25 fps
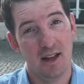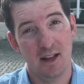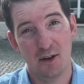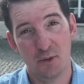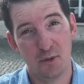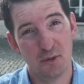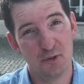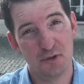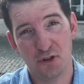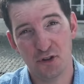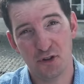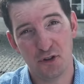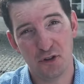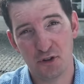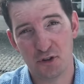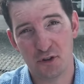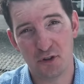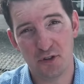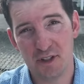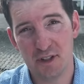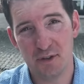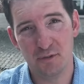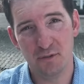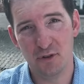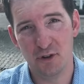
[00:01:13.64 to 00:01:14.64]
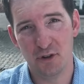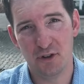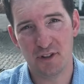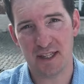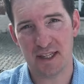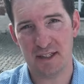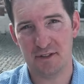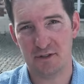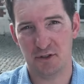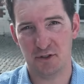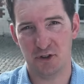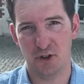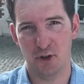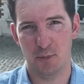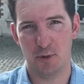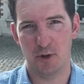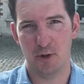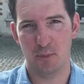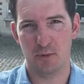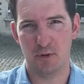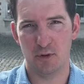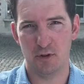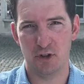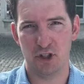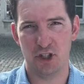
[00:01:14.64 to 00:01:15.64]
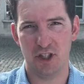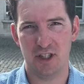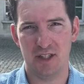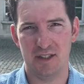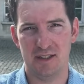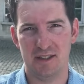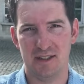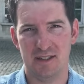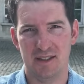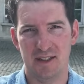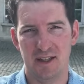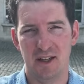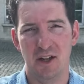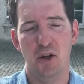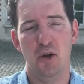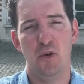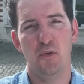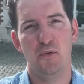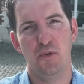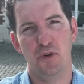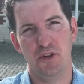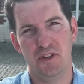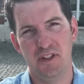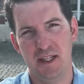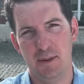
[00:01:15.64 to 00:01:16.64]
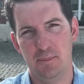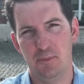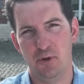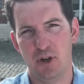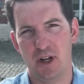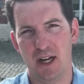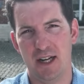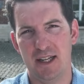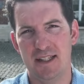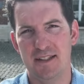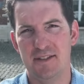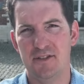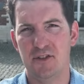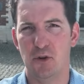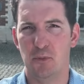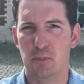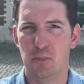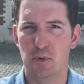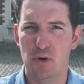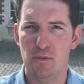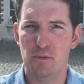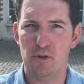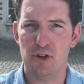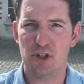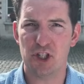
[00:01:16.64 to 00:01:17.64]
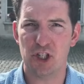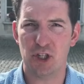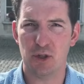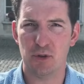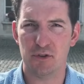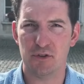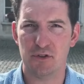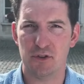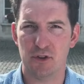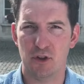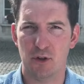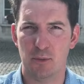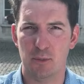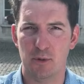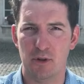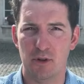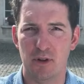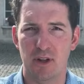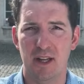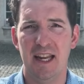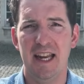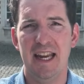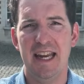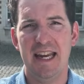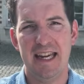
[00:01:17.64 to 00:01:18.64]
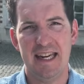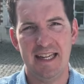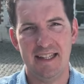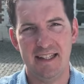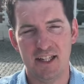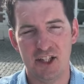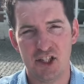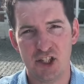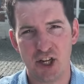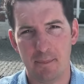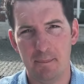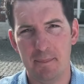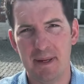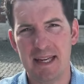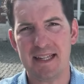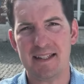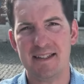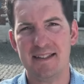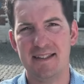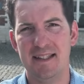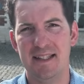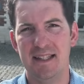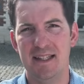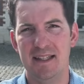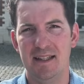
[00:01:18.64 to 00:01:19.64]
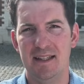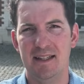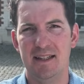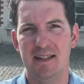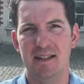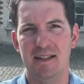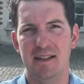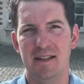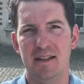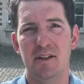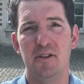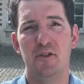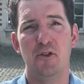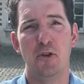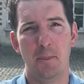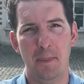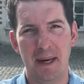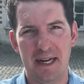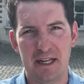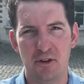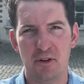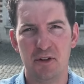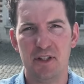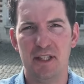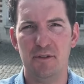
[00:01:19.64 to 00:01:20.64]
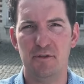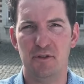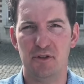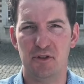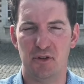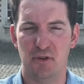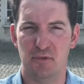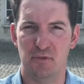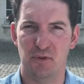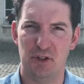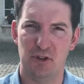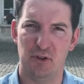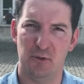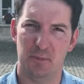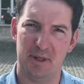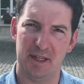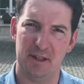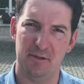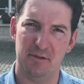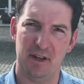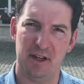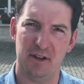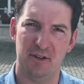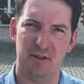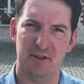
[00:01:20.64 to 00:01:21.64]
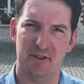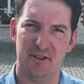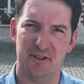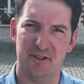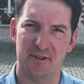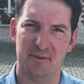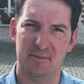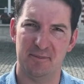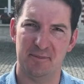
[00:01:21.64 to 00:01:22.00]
On se donne rendez-vous le 13 octobre prochain. Votez pour la liste Beauvechain Ensemble et déjà merci de m'accorder votre voix de préférence.